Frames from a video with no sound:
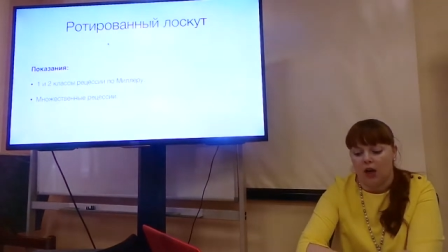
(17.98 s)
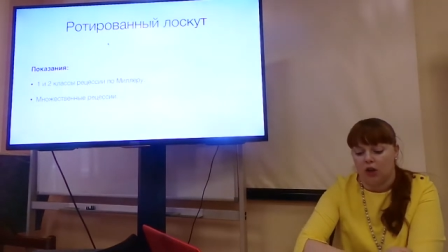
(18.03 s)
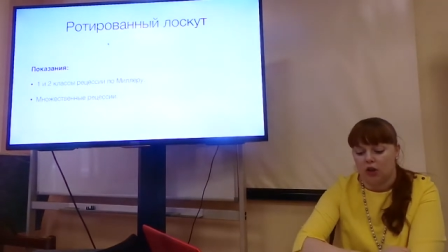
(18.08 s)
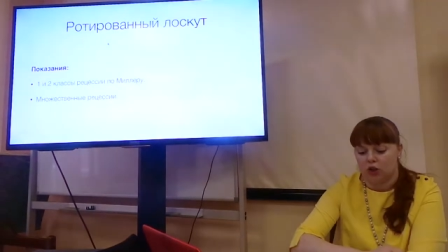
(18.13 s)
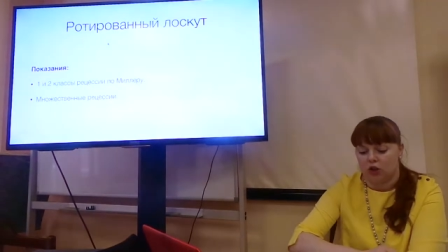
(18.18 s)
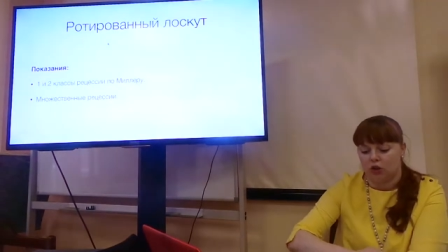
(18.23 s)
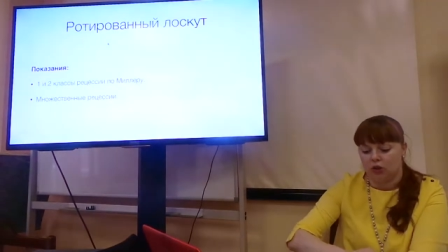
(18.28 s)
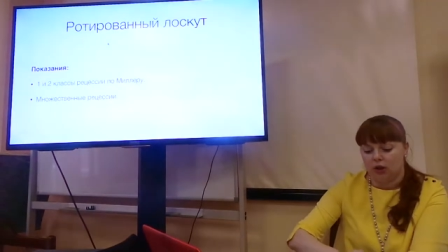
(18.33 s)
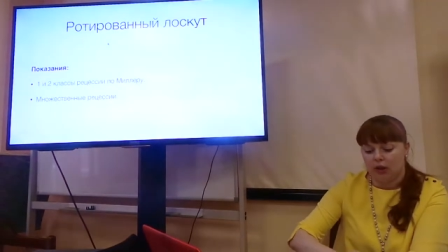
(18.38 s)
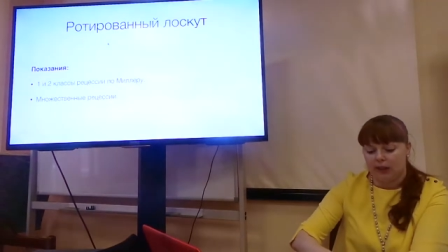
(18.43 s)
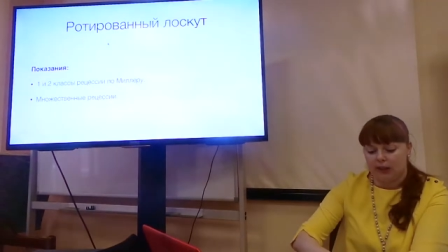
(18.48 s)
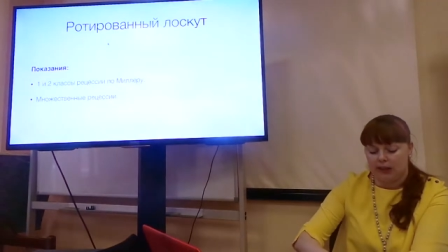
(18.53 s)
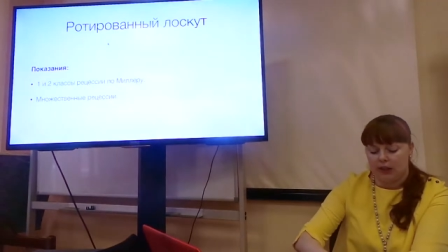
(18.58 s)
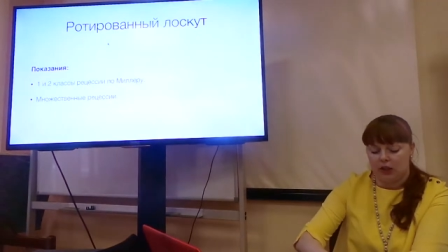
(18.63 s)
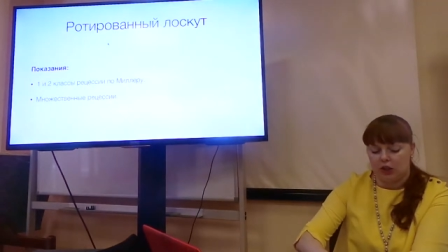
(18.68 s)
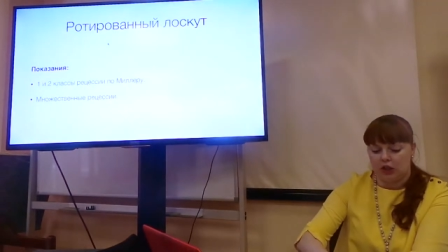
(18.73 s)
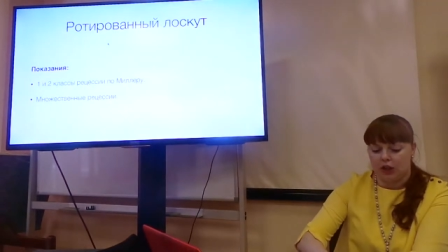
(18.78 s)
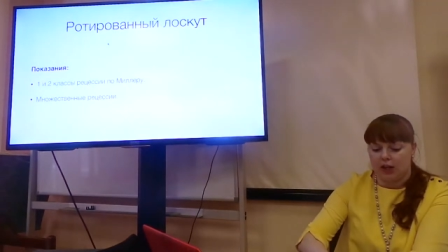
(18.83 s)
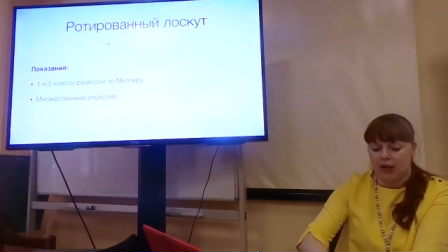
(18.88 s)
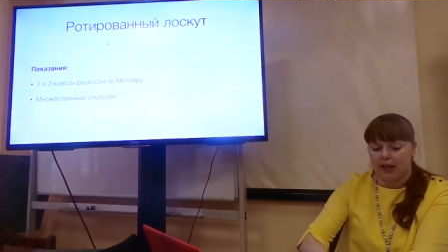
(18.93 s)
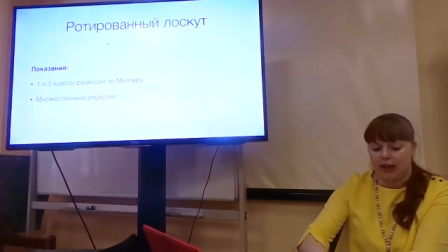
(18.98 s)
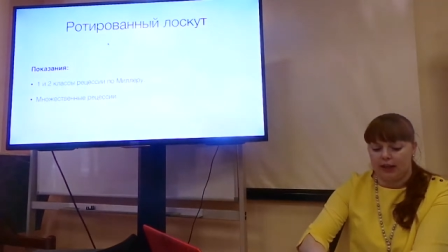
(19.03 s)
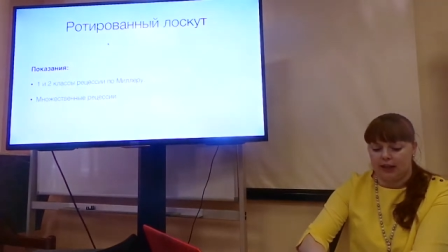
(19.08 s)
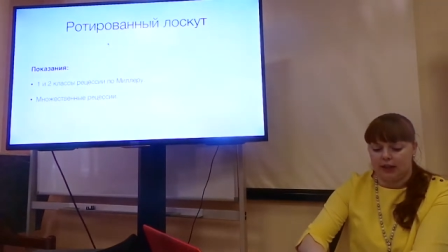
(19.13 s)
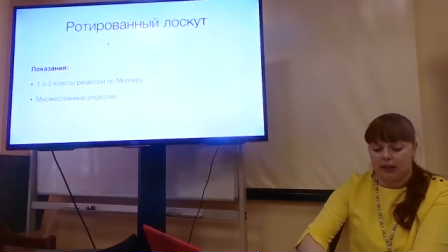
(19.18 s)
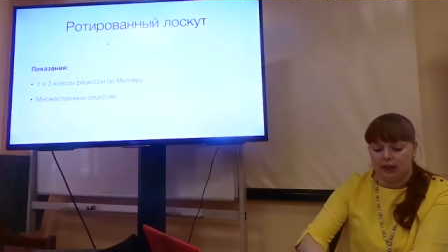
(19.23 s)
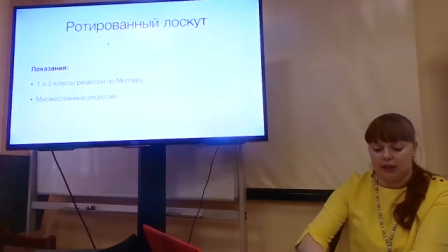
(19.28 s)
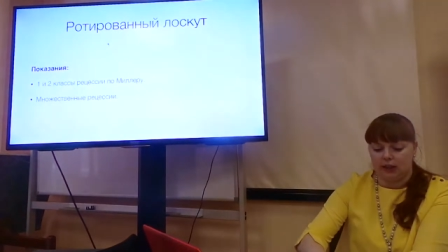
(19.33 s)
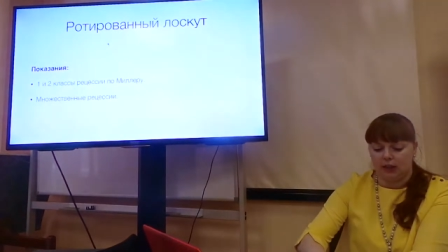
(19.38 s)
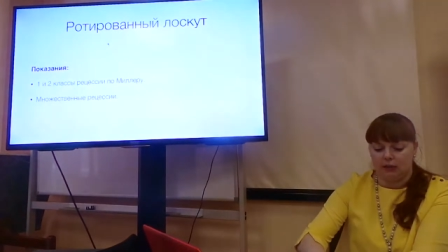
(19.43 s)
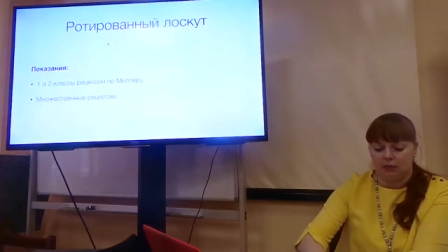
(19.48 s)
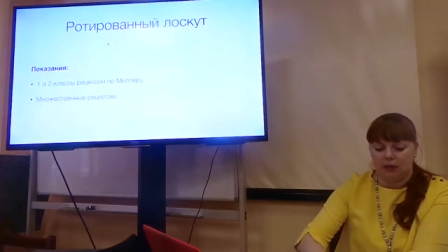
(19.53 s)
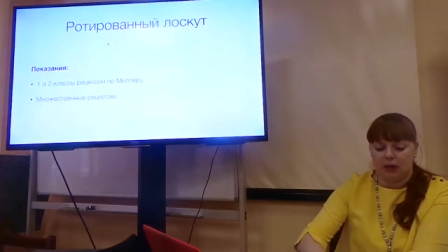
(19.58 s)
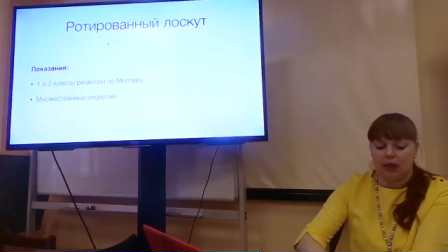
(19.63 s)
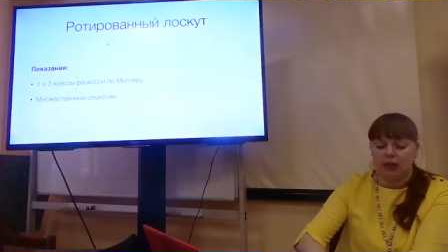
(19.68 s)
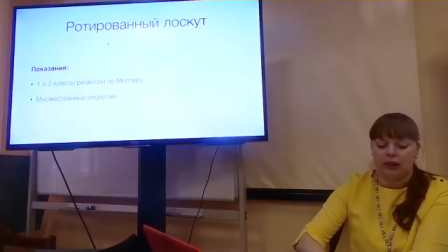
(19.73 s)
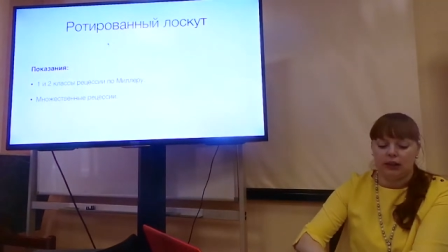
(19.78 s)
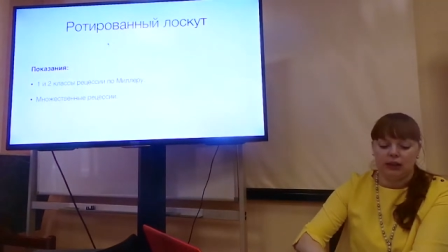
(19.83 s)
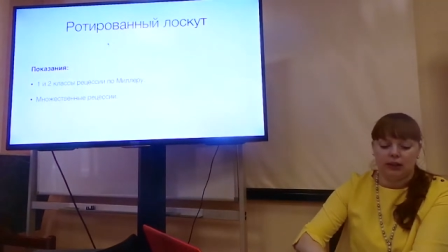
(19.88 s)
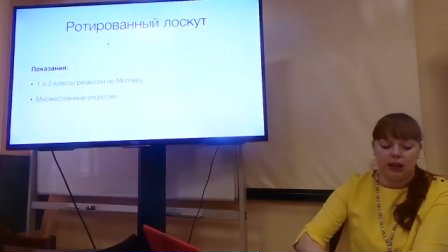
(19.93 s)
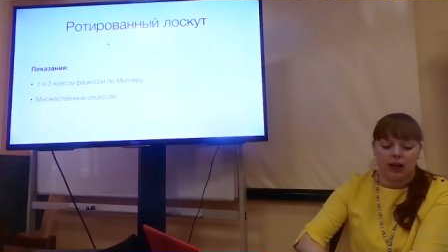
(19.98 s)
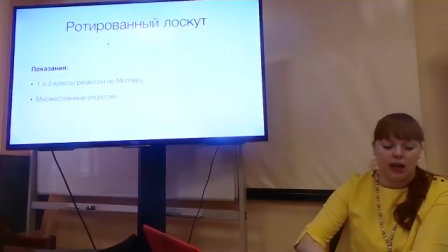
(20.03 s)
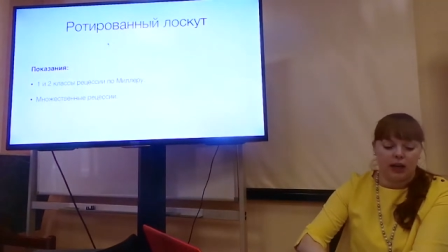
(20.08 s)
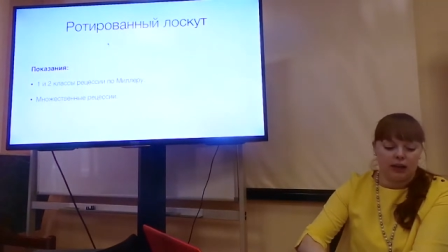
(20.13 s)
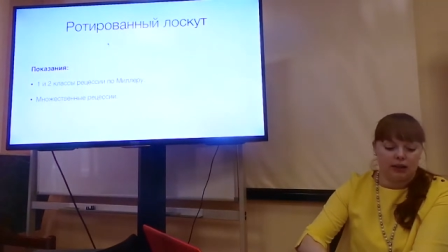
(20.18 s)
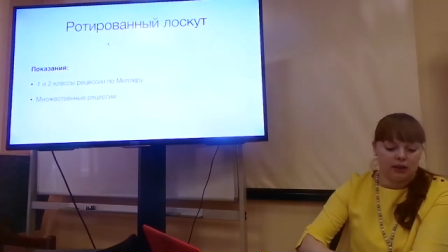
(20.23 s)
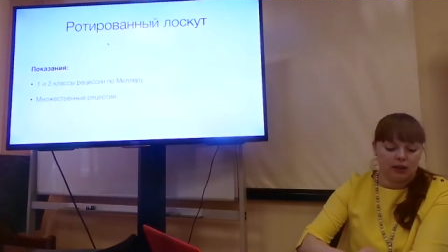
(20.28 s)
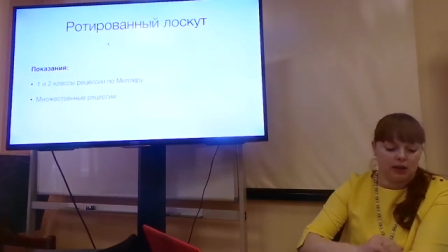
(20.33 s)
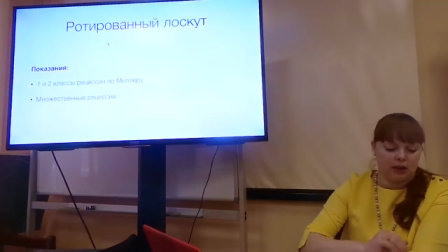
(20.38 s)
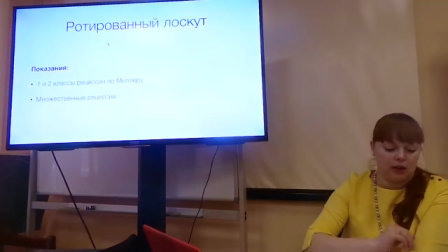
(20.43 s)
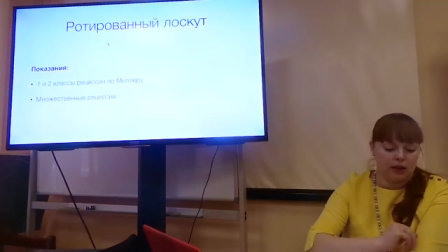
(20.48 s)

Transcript: Что отличает этот метод от